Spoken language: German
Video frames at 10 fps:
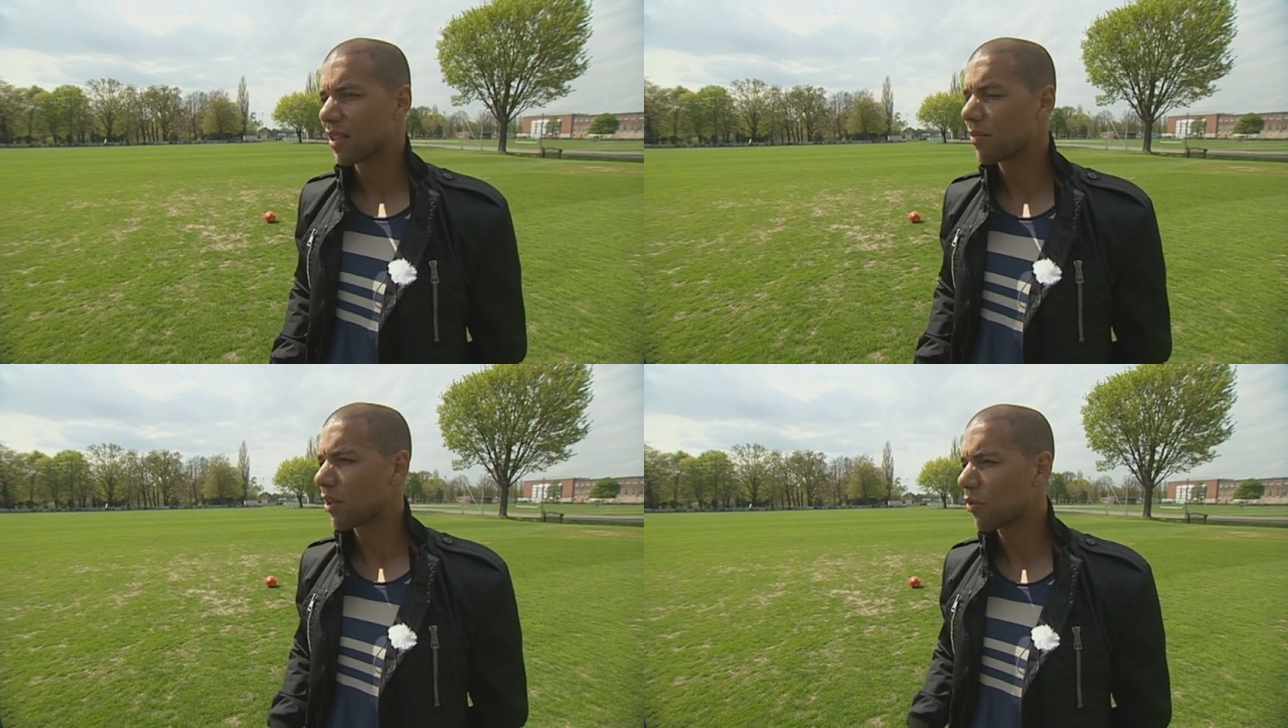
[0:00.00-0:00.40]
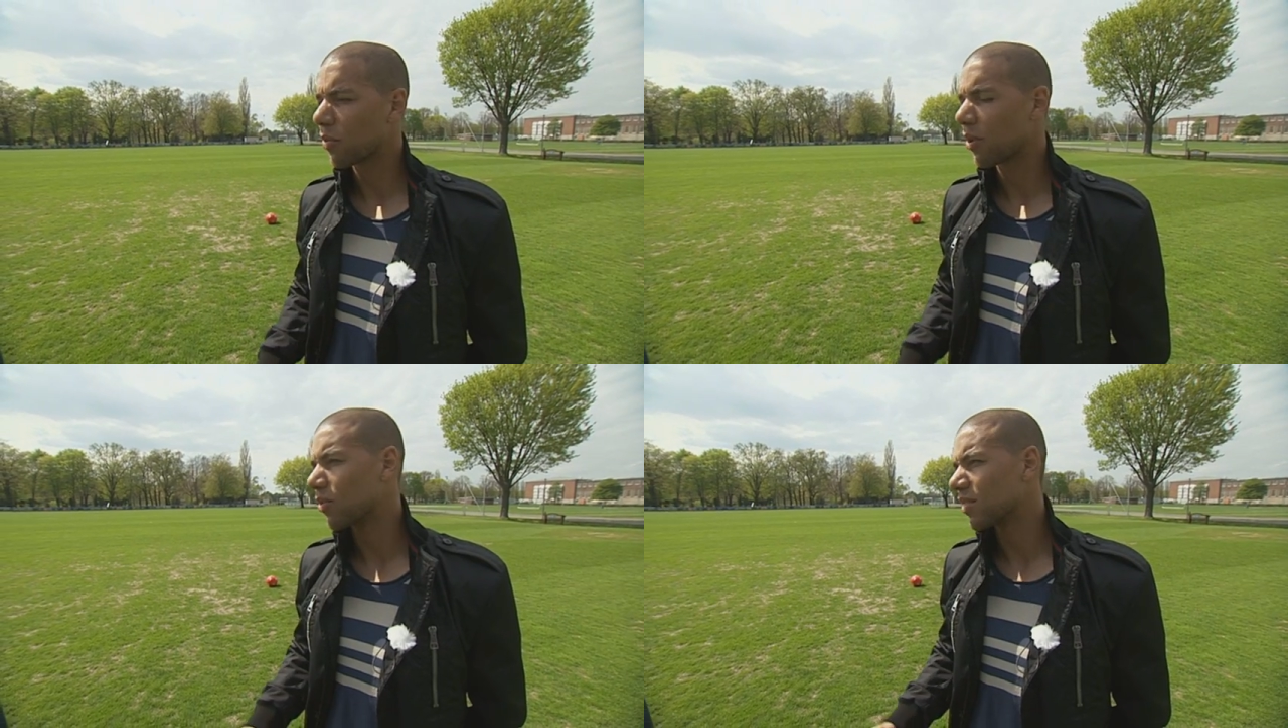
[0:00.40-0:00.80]
dem
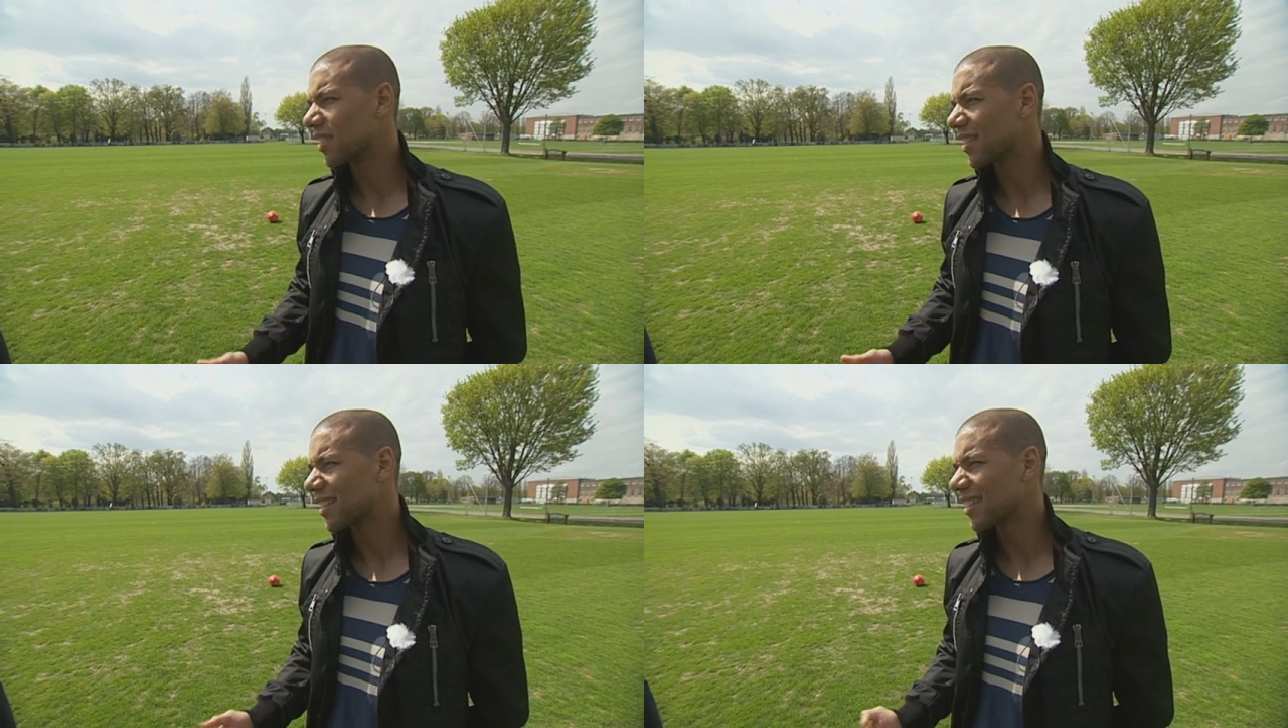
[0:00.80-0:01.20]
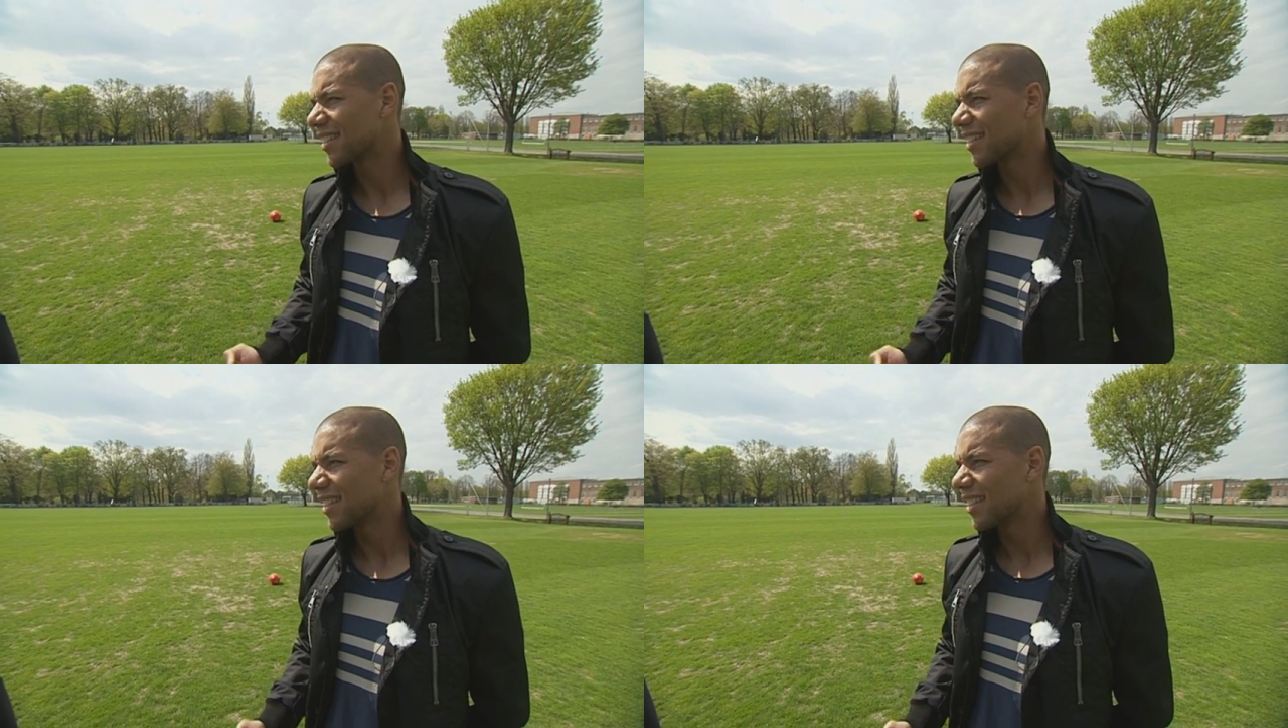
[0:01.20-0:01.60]
gegenüber. Und äh,
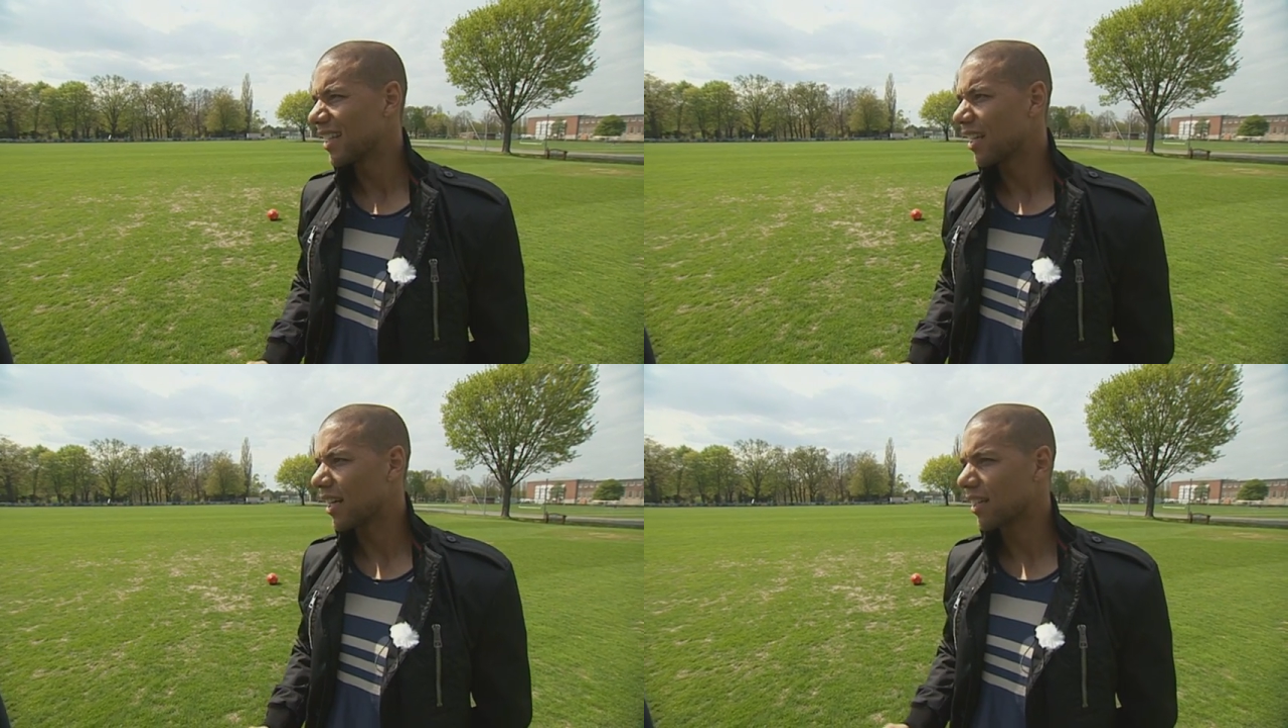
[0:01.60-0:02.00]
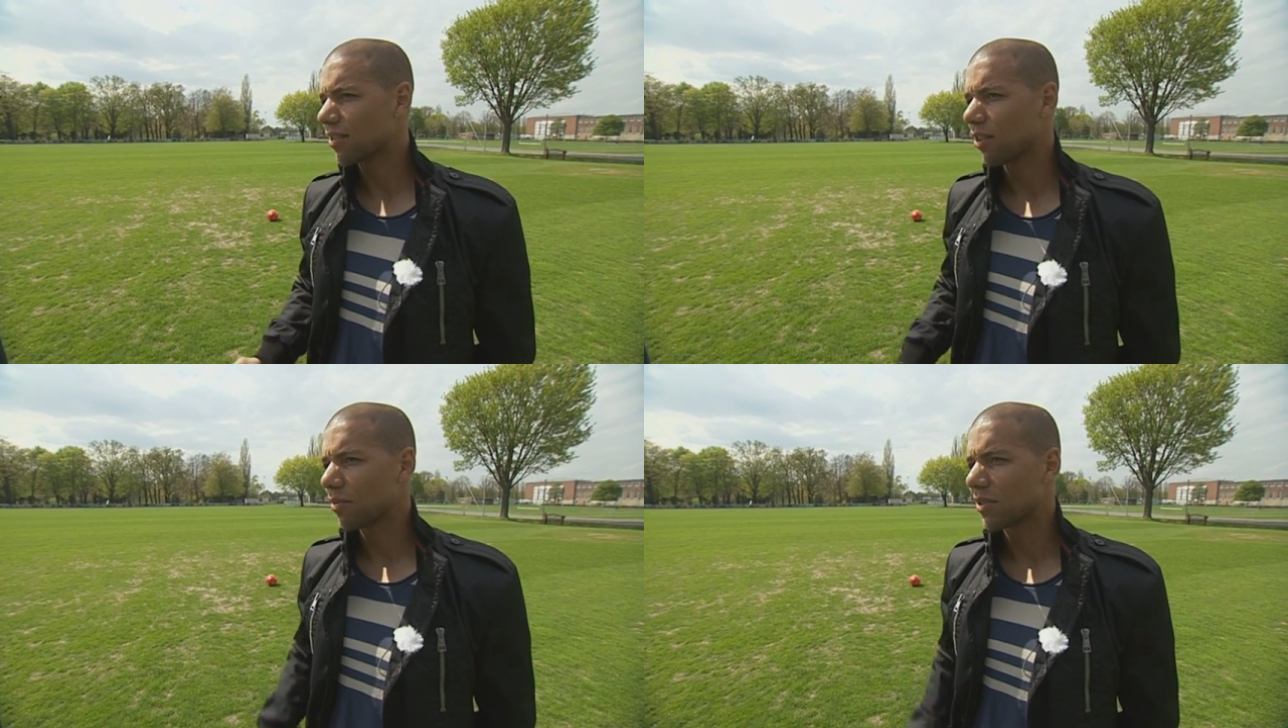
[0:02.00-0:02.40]
ja, er hat
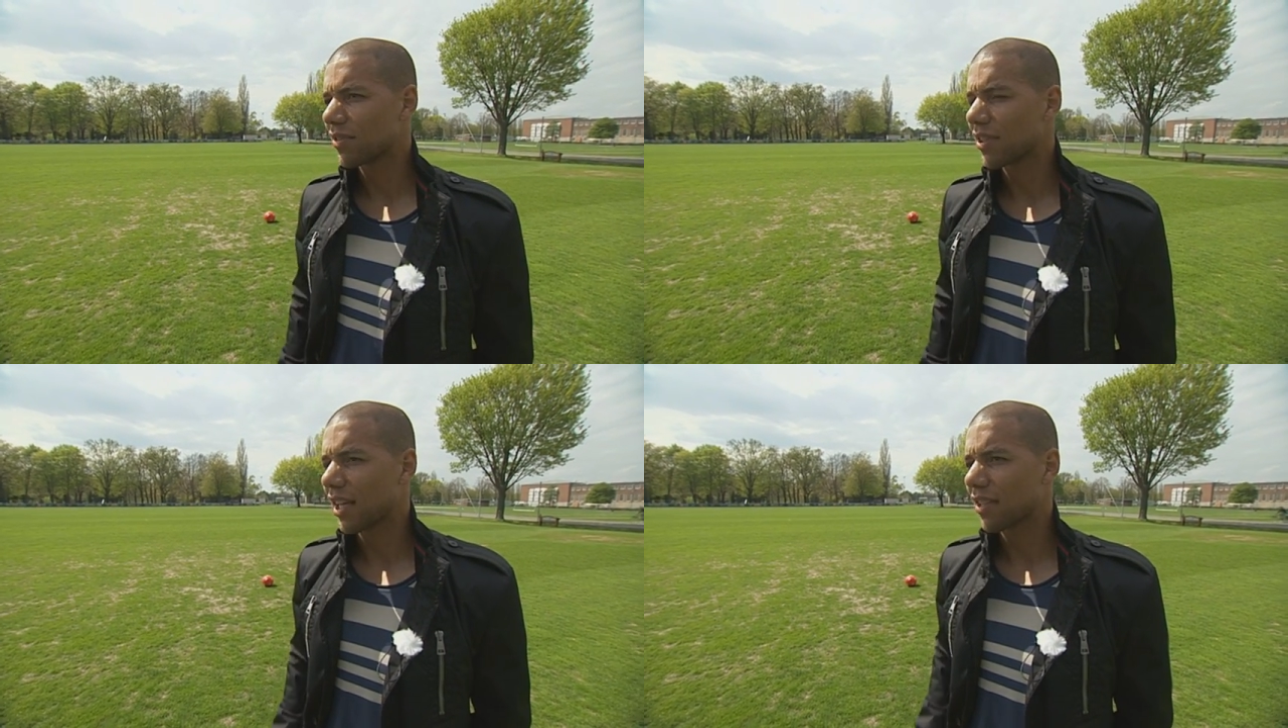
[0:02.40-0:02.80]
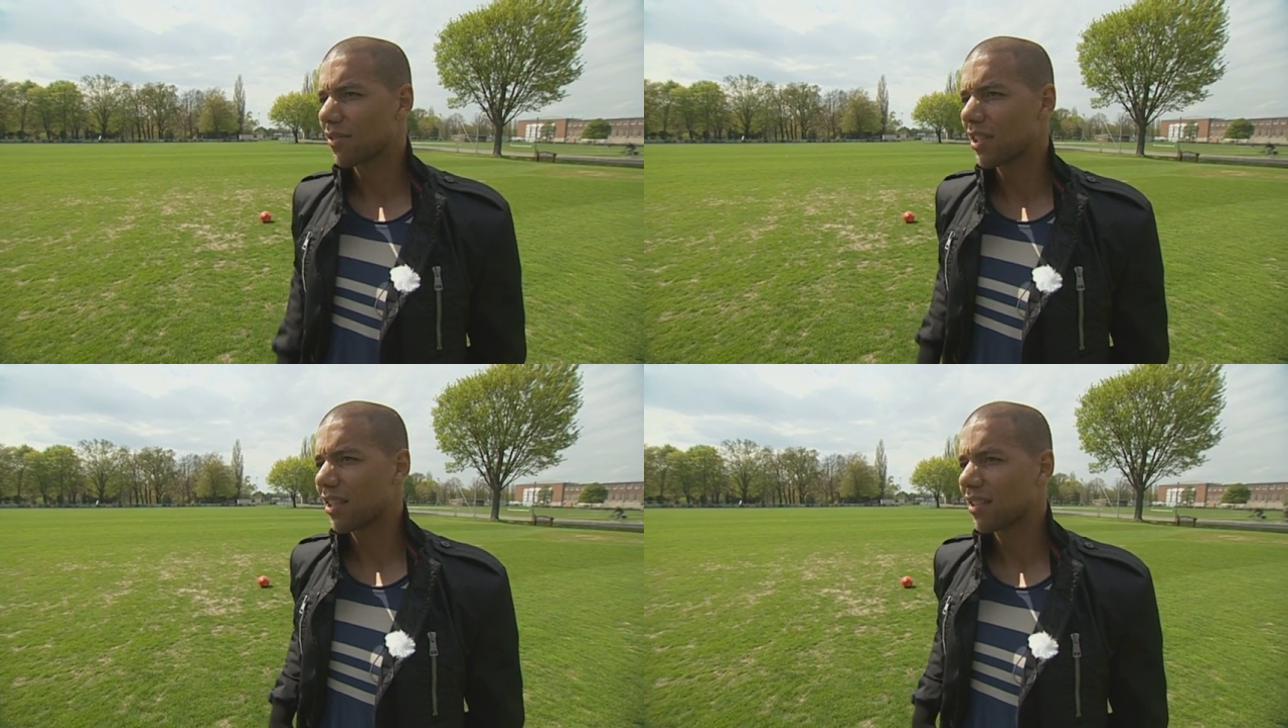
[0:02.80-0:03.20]
es, glaube ich, direkt
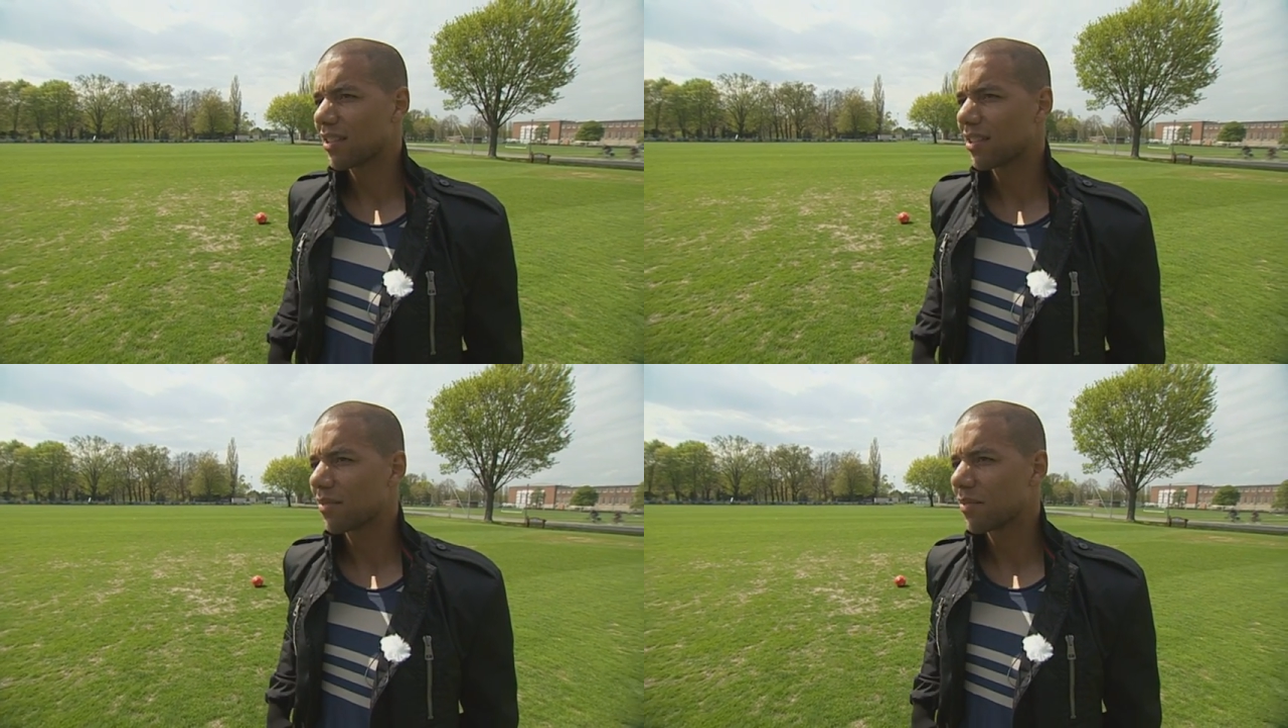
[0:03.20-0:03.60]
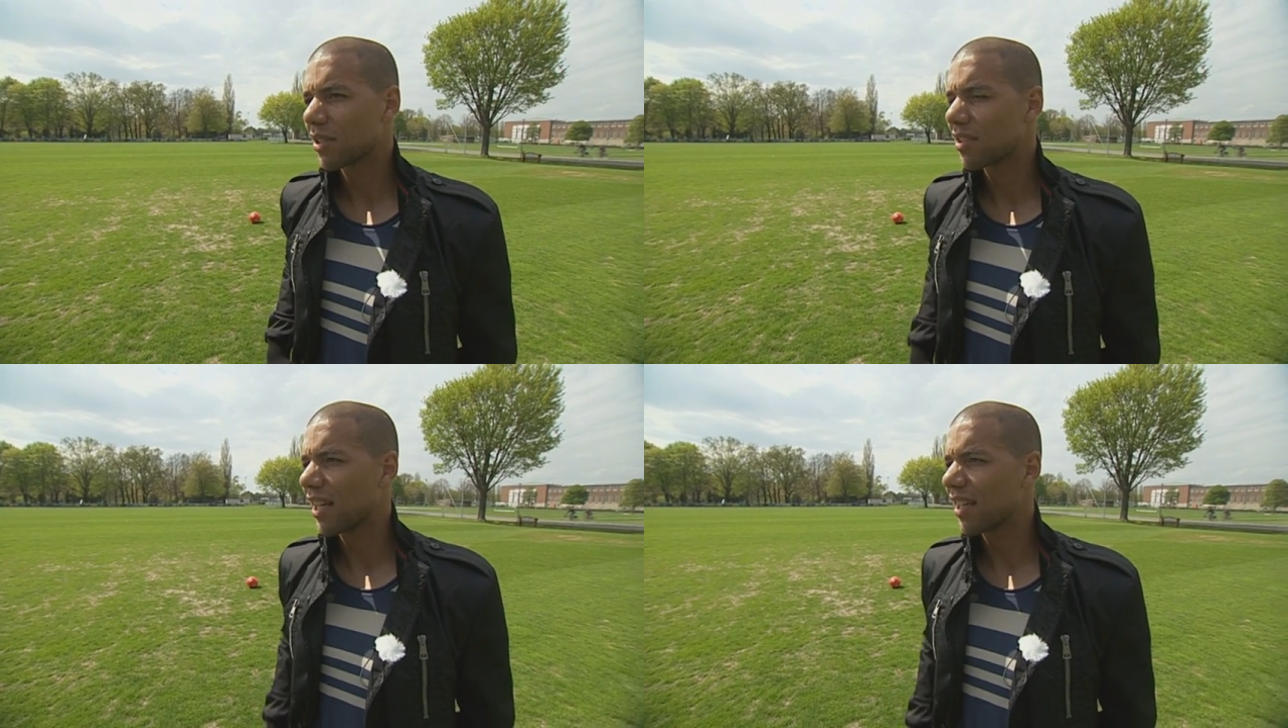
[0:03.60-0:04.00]
wieder ähm,
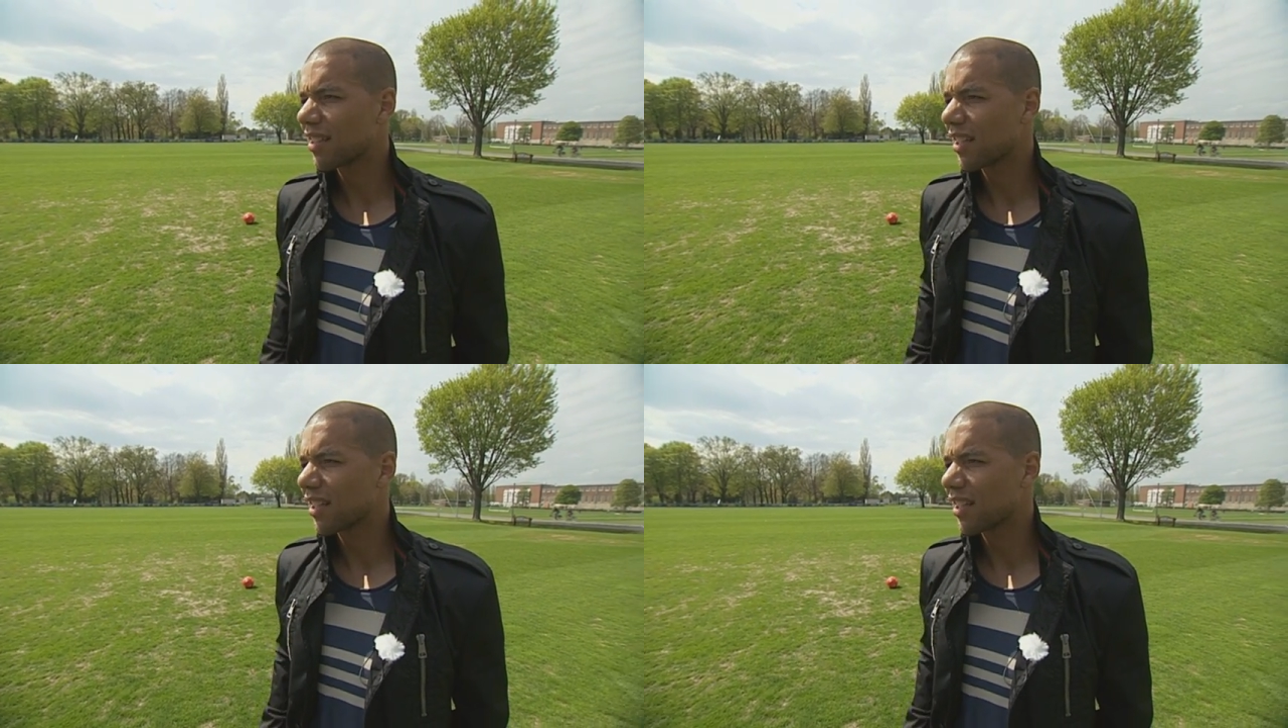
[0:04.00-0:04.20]
gezeigt.